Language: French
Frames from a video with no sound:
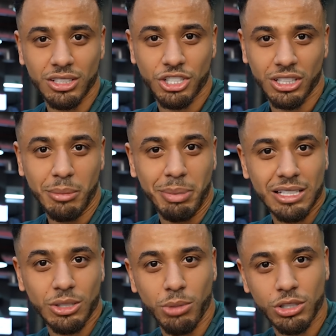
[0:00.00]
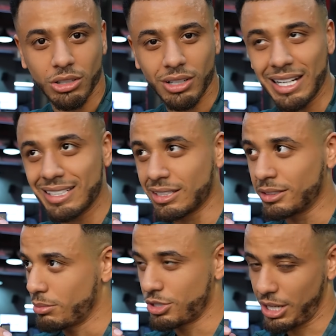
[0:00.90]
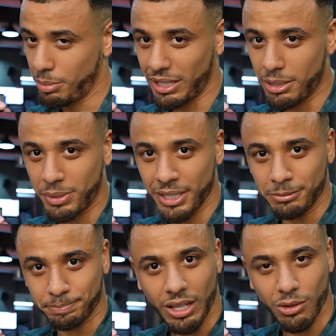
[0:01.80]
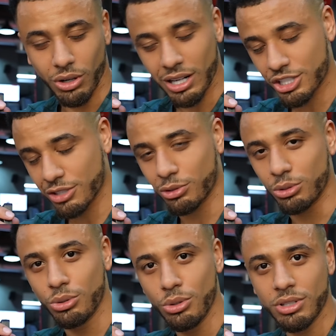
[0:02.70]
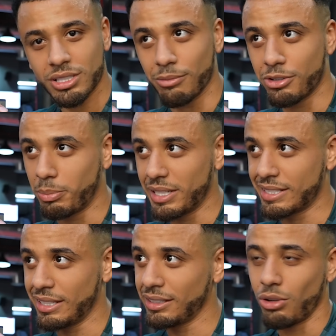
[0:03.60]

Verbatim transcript: J'ai des bases en boxe anglaise, mais j'avais pas les pieds. Et voilà, j'évolue, ça me fait plaisir.